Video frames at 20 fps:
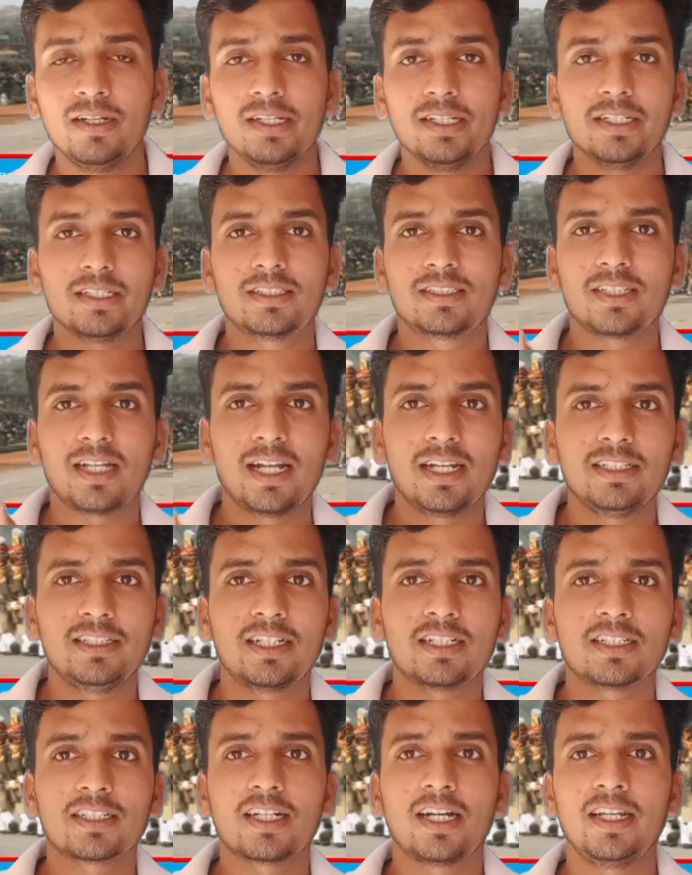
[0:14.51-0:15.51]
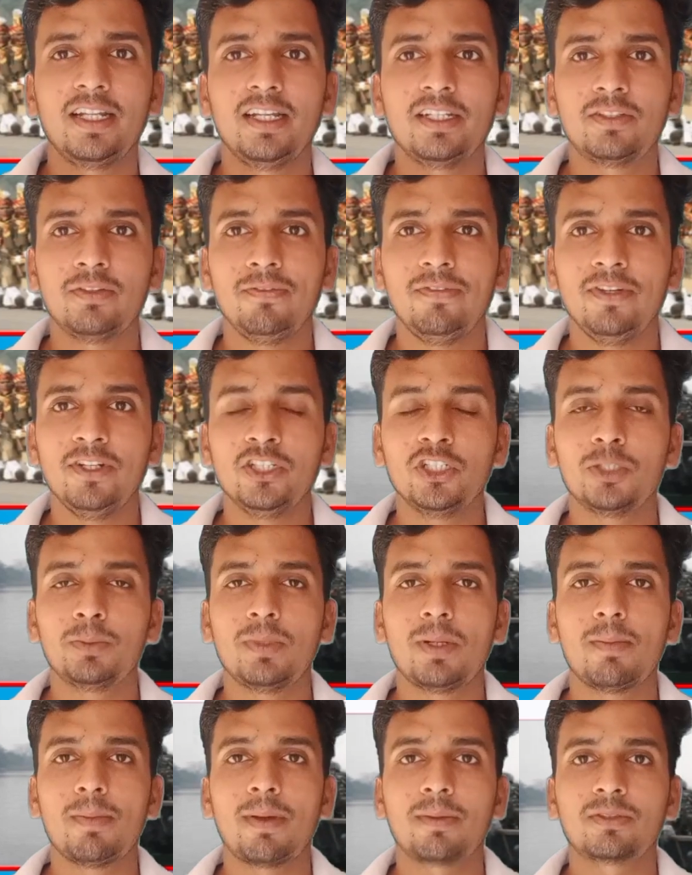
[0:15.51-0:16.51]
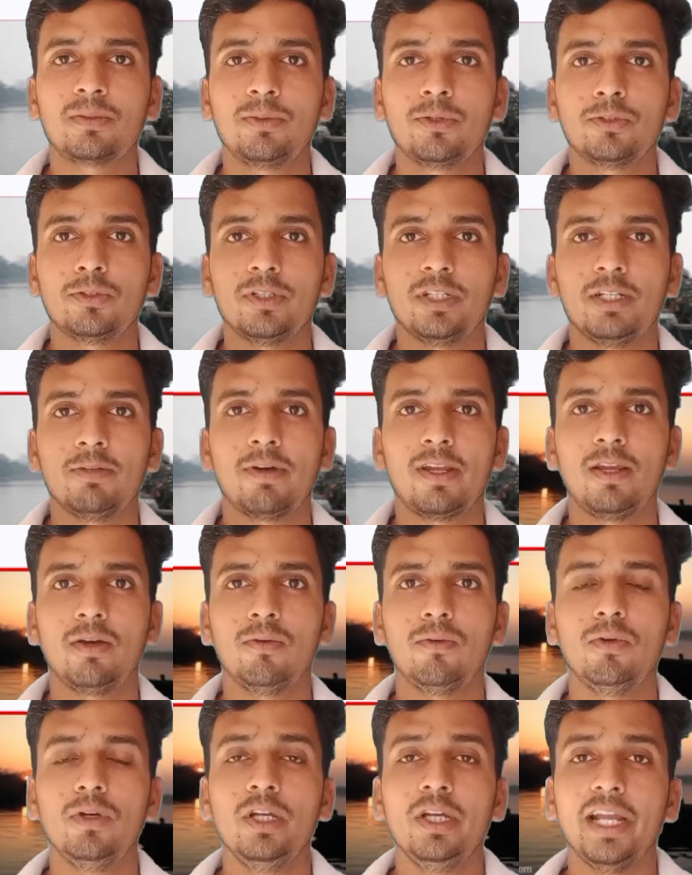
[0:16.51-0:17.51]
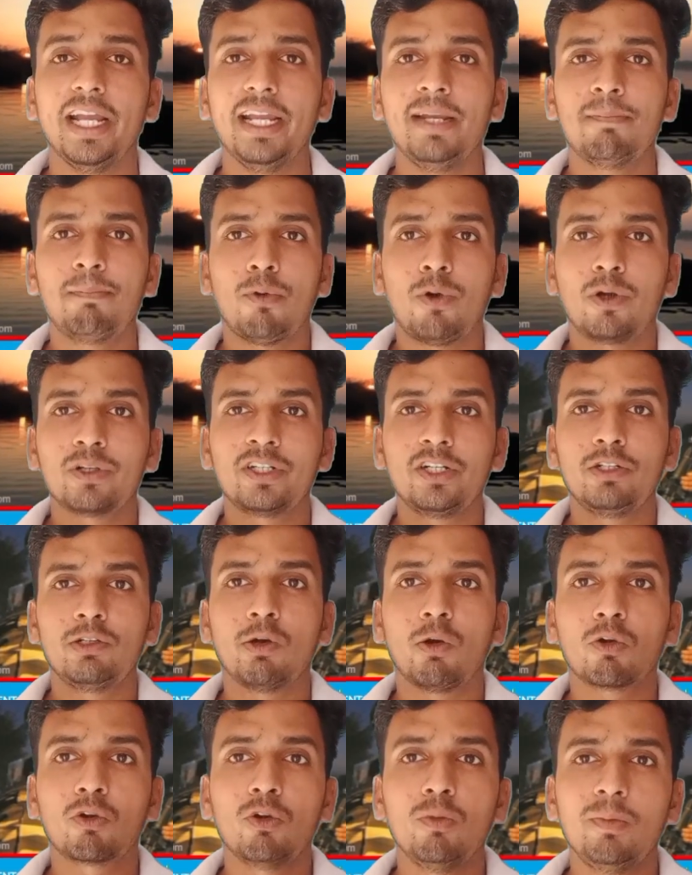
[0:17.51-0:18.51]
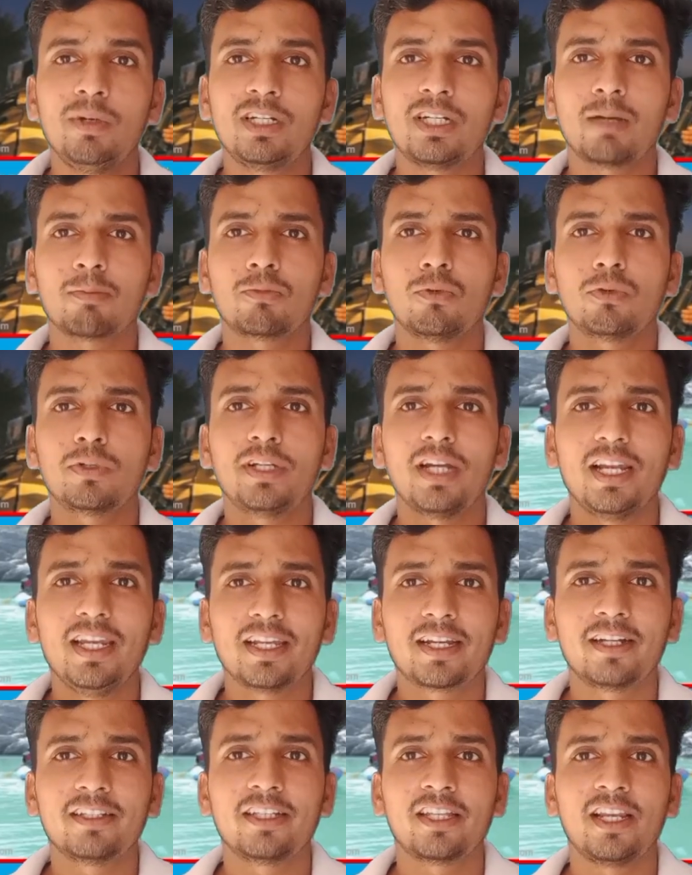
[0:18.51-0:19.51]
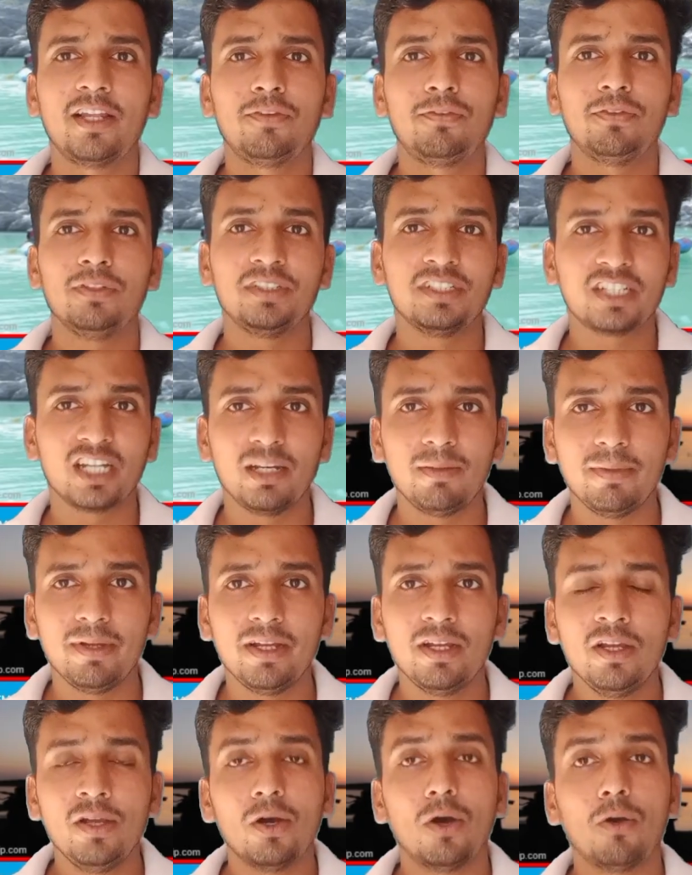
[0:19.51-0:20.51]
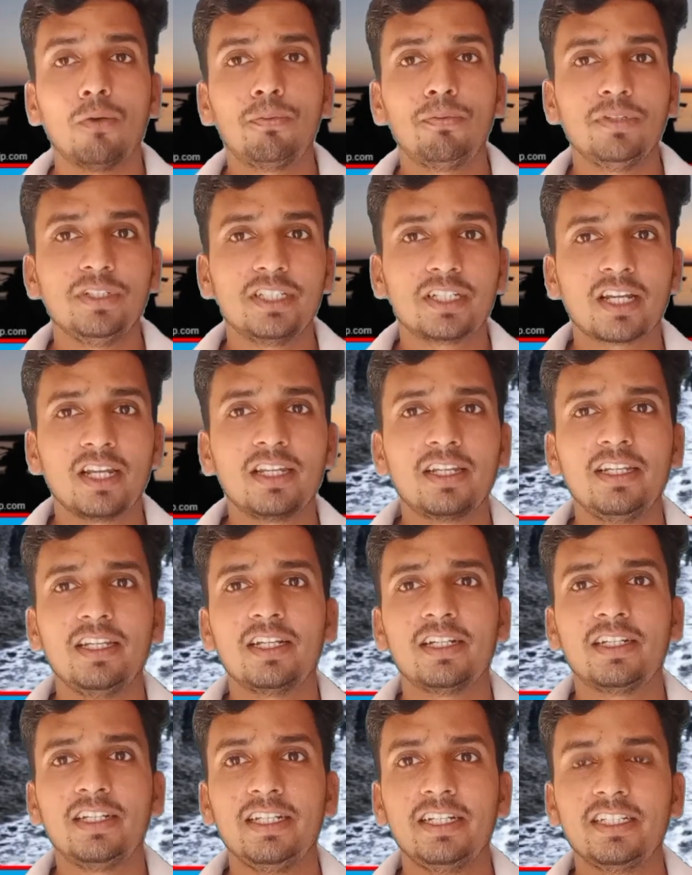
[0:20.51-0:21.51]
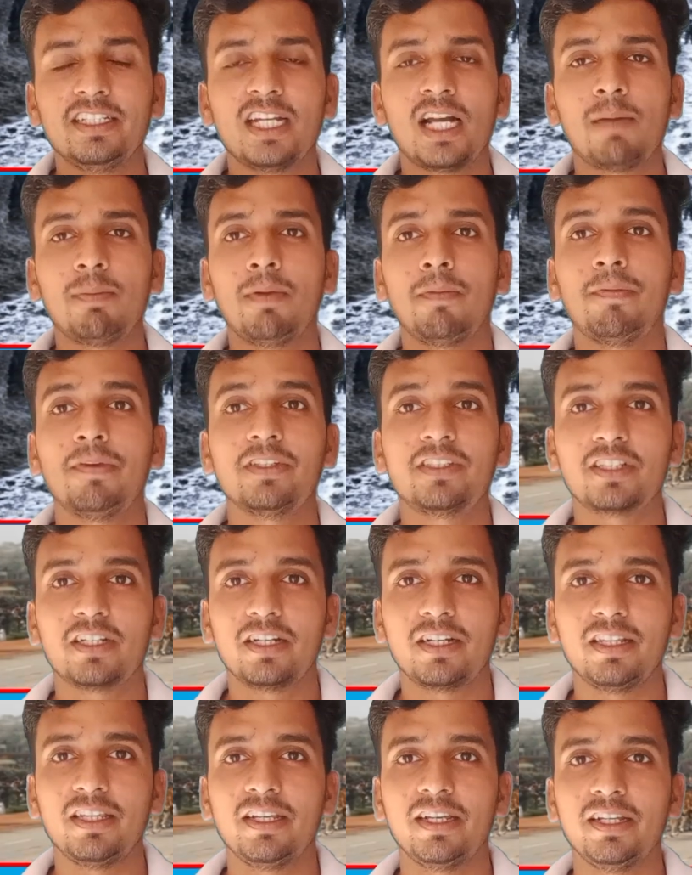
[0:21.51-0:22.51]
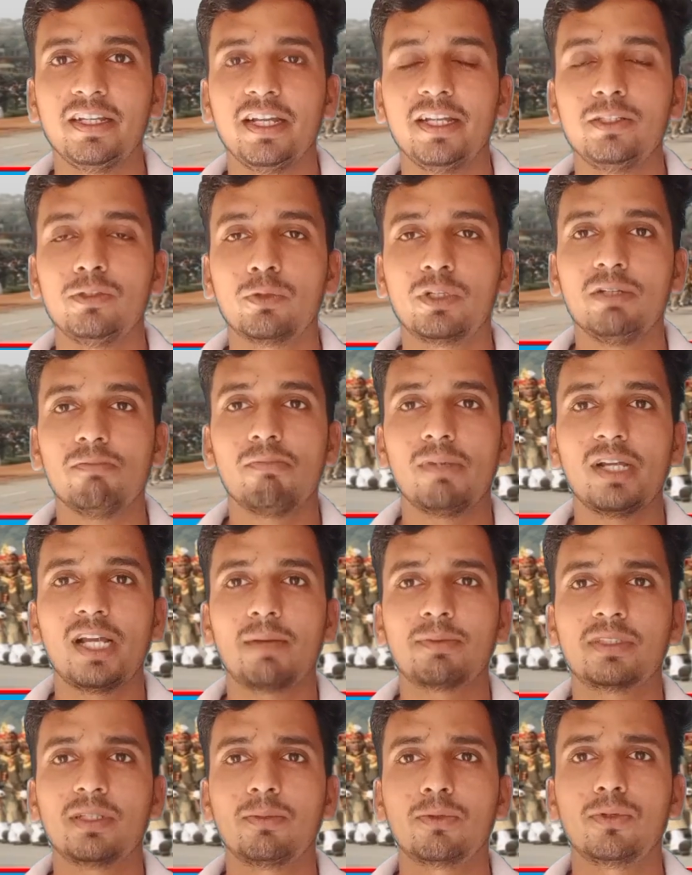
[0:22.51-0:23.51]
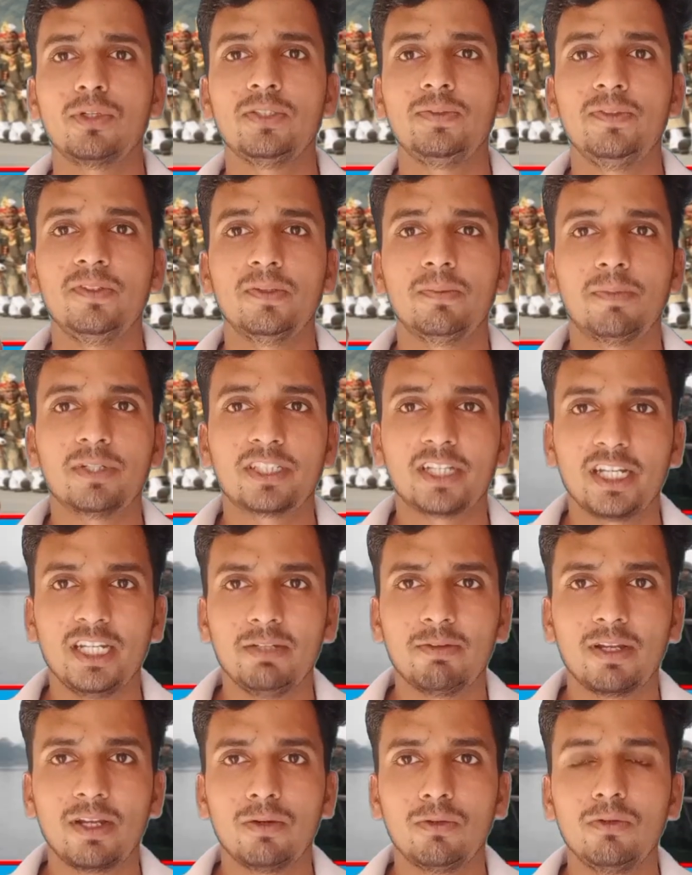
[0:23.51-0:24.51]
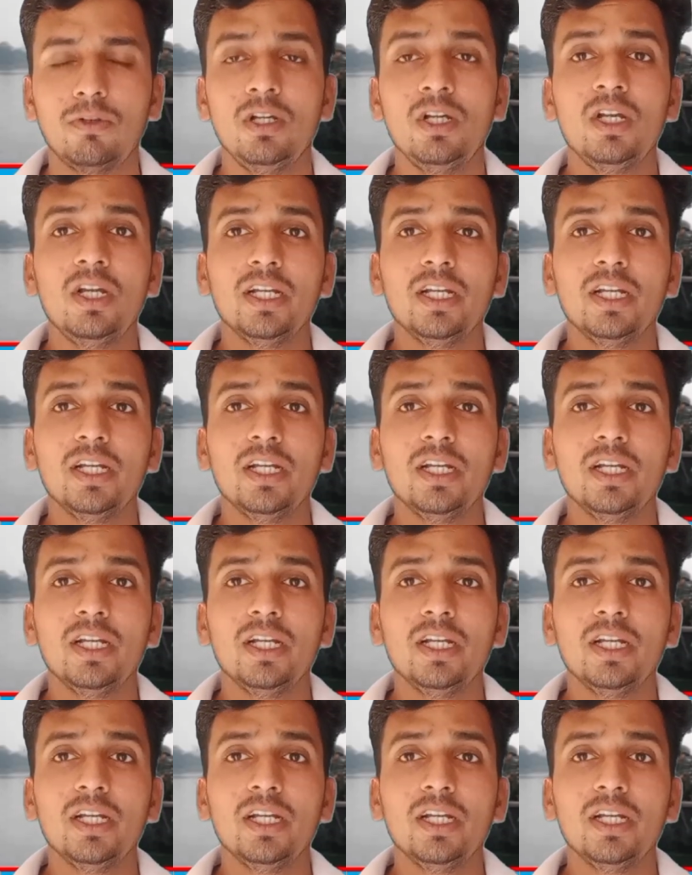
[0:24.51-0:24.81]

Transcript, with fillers: ये सारी जानकारी इस वीडियो में मैं आप सभी को देने वाला हूँ इंपॉर्टेंट डॉक्यूमेंट आपको क्या लेकर जाना है फिजिकल में और फिजिकल की एक डेट यहाँ पर फिक्स कर दी गई है जो कि मैं आप सबको इस वीडियो में बताने वाला हूँ